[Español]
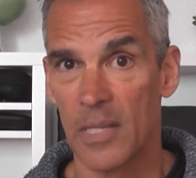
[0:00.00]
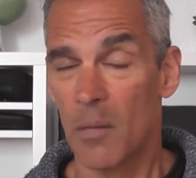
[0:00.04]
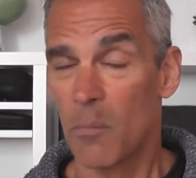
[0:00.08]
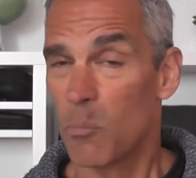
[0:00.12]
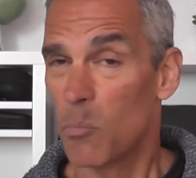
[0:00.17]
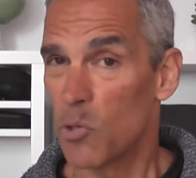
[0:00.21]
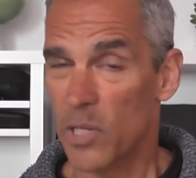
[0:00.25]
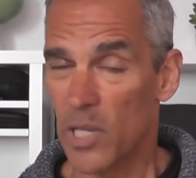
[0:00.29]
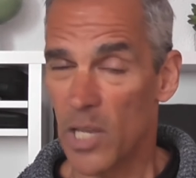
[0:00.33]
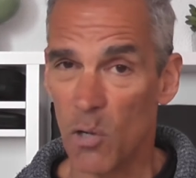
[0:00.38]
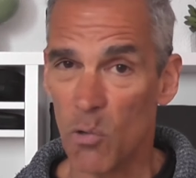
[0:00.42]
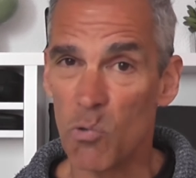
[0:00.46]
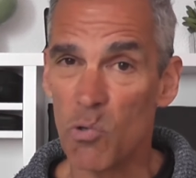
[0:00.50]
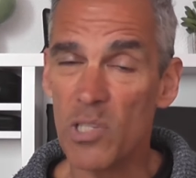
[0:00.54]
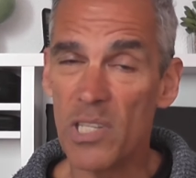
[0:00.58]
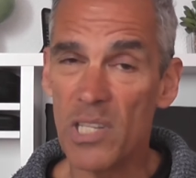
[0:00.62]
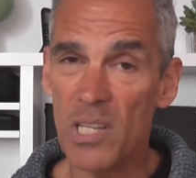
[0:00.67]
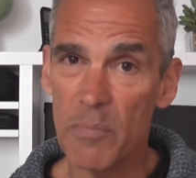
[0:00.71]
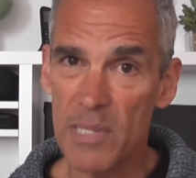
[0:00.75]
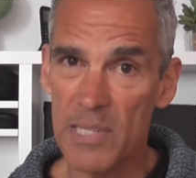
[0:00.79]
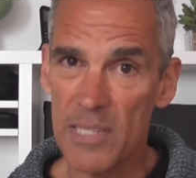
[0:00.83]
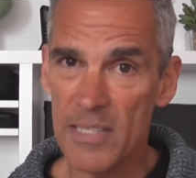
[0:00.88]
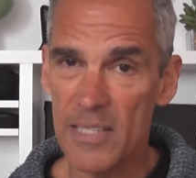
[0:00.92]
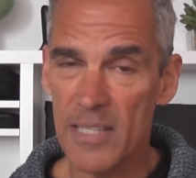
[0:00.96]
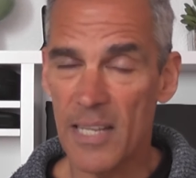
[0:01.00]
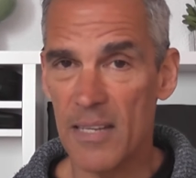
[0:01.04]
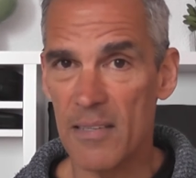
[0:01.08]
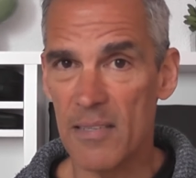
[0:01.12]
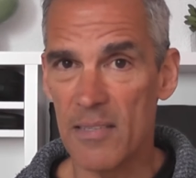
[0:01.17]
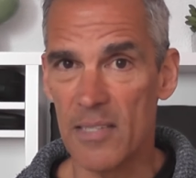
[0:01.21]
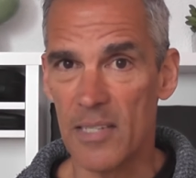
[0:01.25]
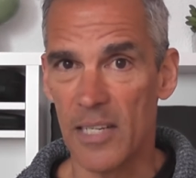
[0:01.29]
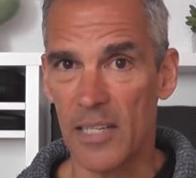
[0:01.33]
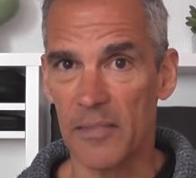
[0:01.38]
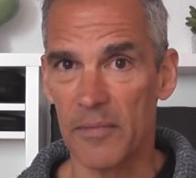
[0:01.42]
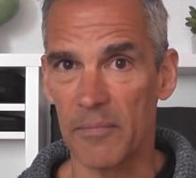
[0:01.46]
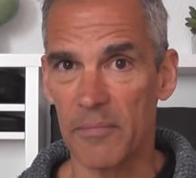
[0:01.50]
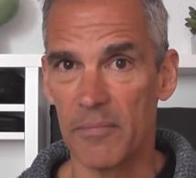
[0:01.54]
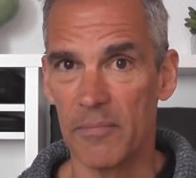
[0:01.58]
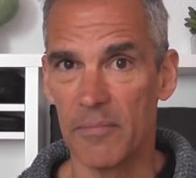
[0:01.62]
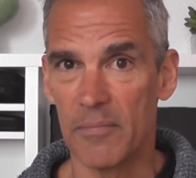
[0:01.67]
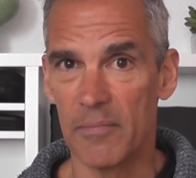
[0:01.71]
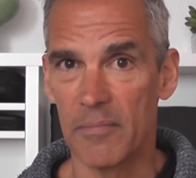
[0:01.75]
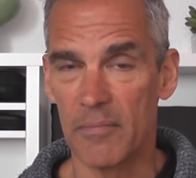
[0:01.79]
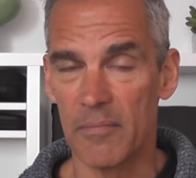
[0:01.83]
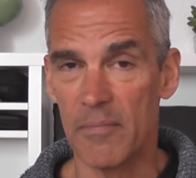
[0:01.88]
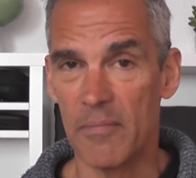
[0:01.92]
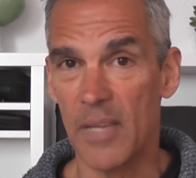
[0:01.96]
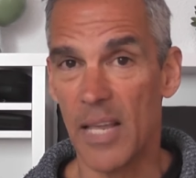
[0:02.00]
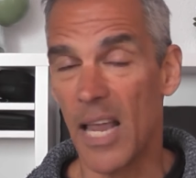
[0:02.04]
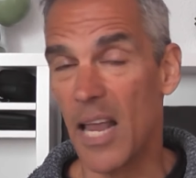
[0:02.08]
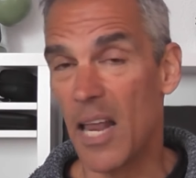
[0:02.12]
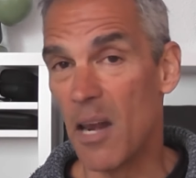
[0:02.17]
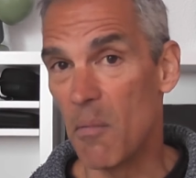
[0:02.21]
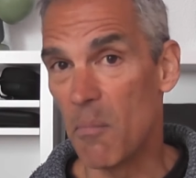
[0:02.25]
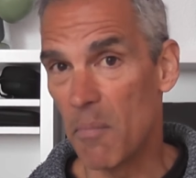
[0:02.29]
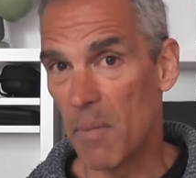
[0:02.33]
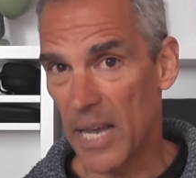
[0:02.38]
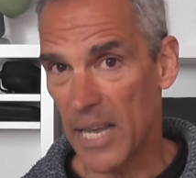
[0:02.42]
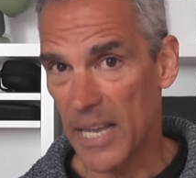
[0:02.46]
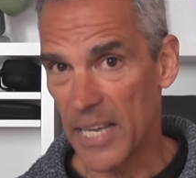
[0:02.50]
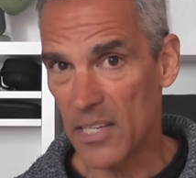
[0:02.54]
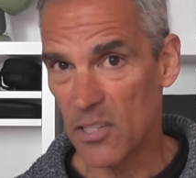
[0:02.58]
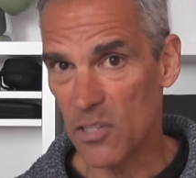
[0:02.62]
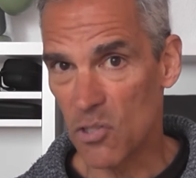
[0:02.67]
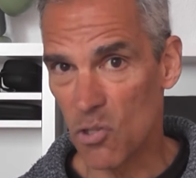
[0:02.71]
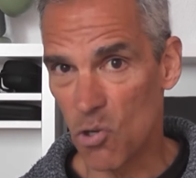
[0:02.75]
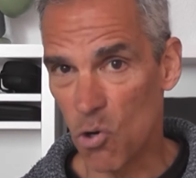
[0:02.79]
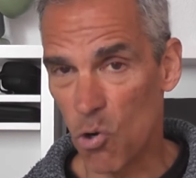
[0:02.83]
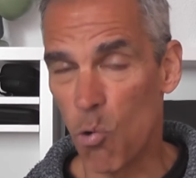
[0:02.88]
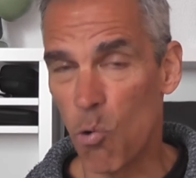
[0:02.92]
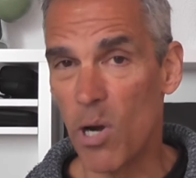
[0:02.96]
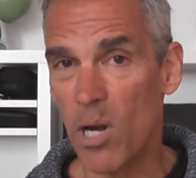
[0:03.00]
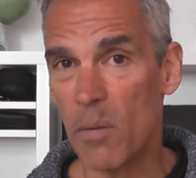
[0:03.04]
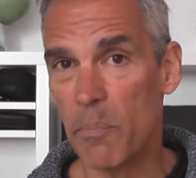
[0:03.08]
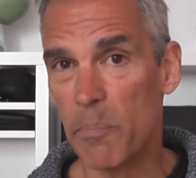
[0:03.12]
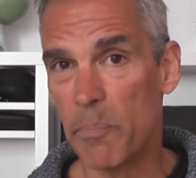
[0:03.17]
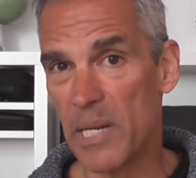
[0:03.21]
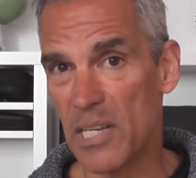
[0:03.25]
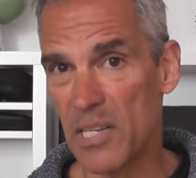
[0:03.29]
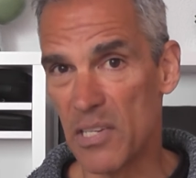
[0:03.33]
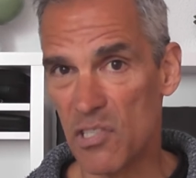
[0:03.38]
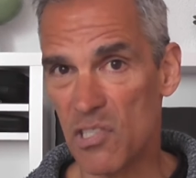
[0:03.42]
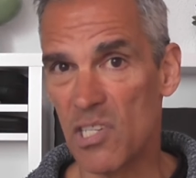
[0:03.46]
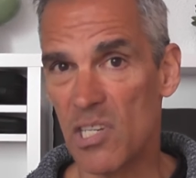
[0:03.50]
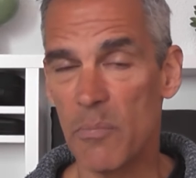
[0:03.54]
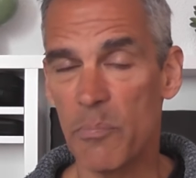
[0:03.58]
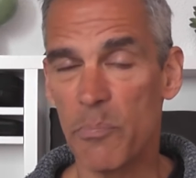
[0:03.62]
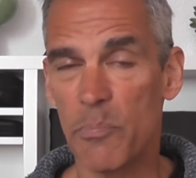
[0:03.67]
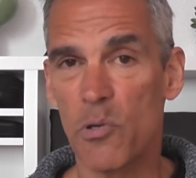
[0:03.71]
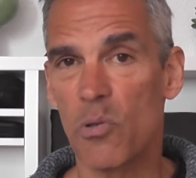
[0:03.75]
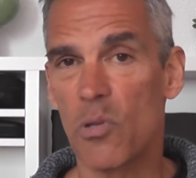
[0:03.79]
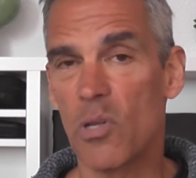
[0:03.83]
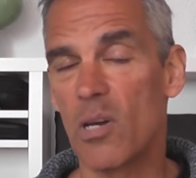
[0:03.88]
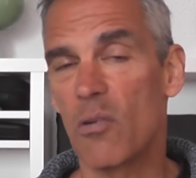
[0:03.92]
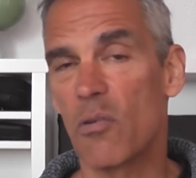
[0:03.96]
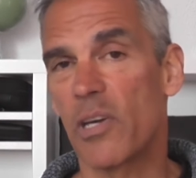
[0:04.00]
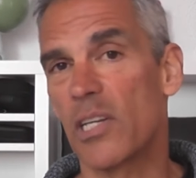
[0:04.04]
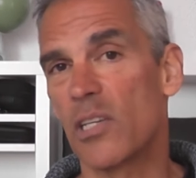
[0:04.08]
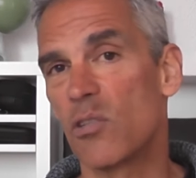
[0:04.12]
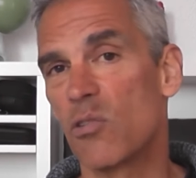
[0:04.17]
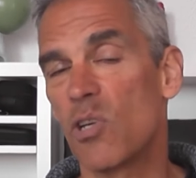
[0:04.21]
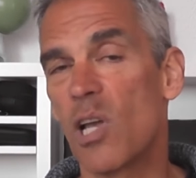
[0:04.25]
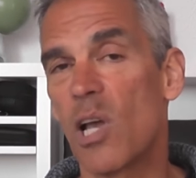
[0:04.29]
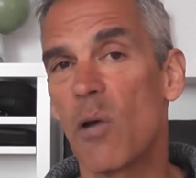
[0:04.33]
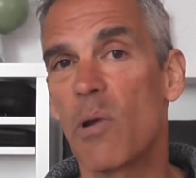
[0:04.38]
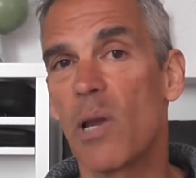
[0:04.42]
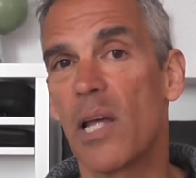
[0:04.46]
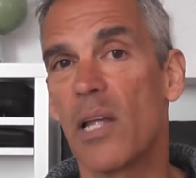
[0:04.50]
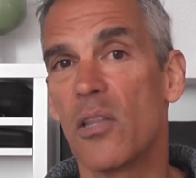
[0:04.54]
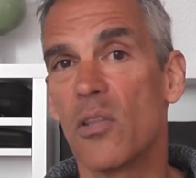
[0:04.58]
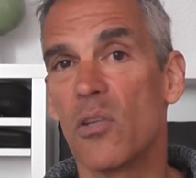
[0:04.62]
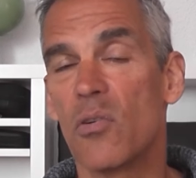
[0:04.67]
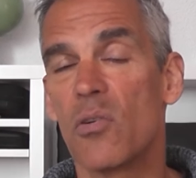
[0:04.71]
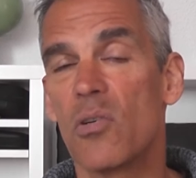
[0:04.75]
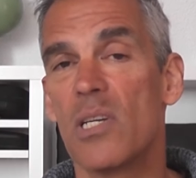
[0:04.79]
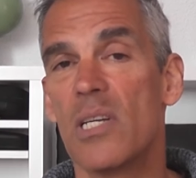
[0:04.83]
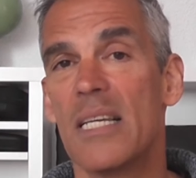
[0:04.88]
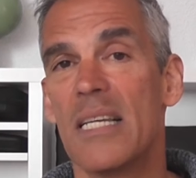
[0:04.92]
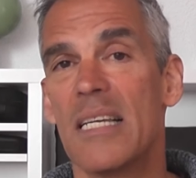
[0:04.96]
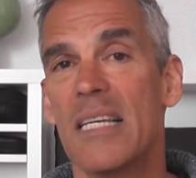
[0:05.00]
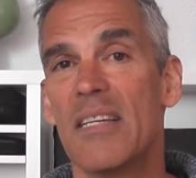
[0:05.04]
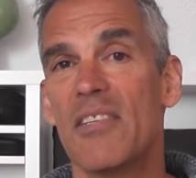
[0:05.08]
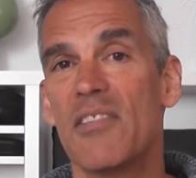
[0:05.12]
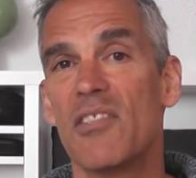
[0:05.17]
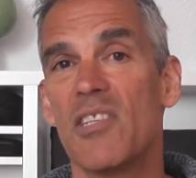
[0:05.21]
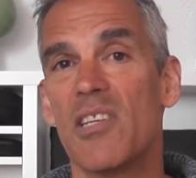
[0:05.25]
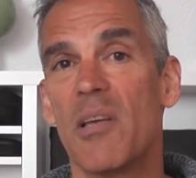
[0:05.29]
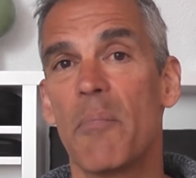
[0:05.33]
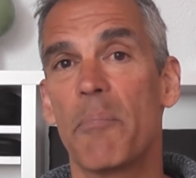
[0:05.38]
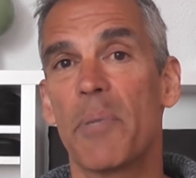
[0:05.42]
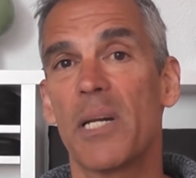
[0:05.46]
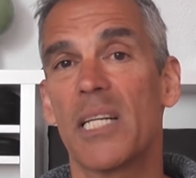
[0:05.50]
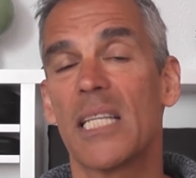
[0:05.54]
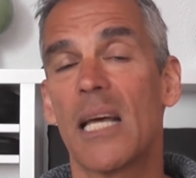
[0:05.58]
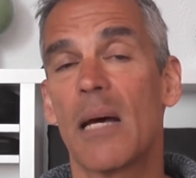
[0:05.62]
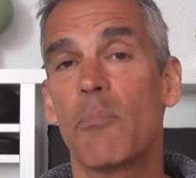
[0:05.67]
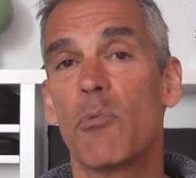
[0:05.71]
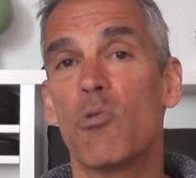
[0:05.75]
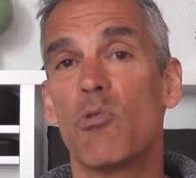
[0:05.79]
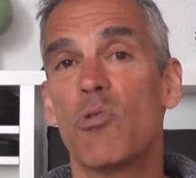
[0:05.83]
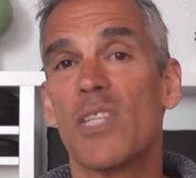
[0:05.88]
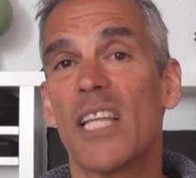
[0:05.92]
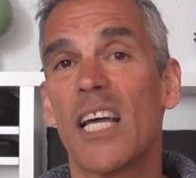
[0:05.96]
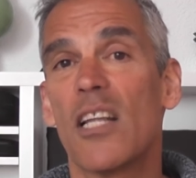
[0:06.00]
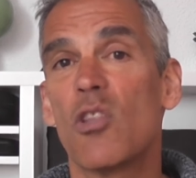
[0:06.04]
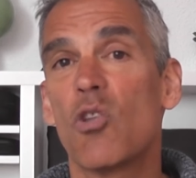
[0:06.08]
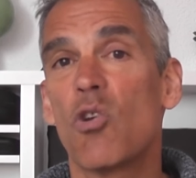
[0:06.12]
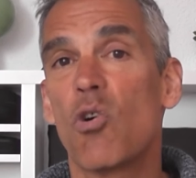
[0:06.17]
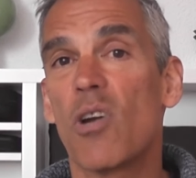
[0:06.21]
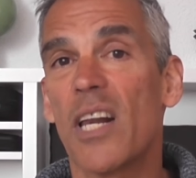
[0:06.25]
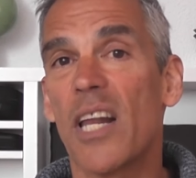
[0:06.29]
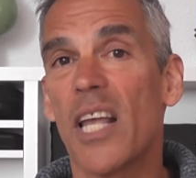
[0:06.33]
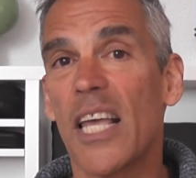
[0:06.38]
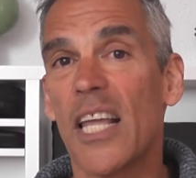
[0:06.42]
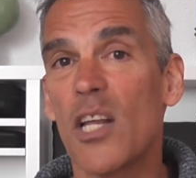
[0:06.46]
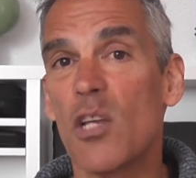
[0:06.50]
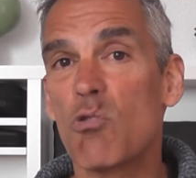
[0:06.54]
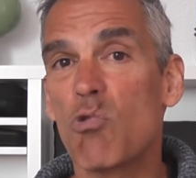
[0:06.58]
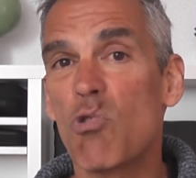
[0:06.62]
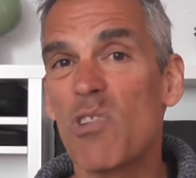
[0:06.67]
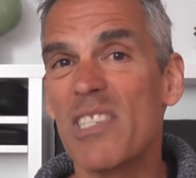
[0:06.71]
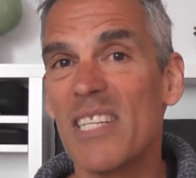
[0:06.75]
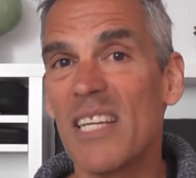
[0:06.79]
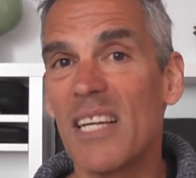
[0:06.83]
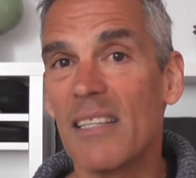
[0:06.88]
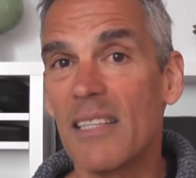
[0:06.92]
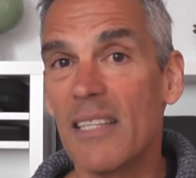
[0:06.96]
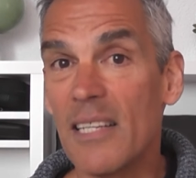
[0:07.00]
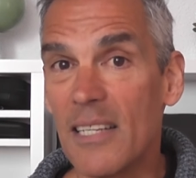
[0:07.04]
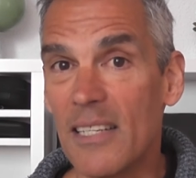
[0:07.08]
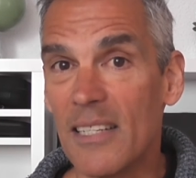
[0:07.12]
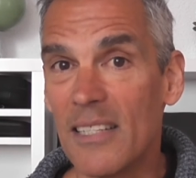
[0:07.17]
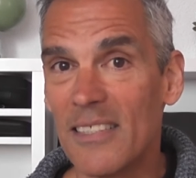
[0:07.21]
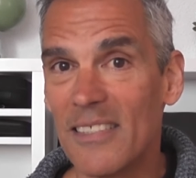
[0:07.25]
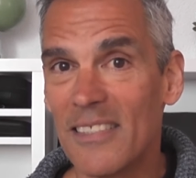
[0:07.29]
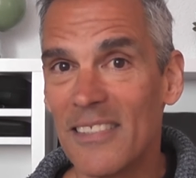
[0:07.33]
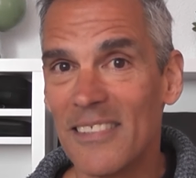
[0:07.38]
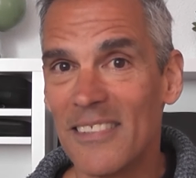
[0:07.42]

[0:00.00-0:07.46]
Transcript: Porque en última instancia, el maestro o el principio de lo que estoy hablando siempre está apuntando regreso hacia ti.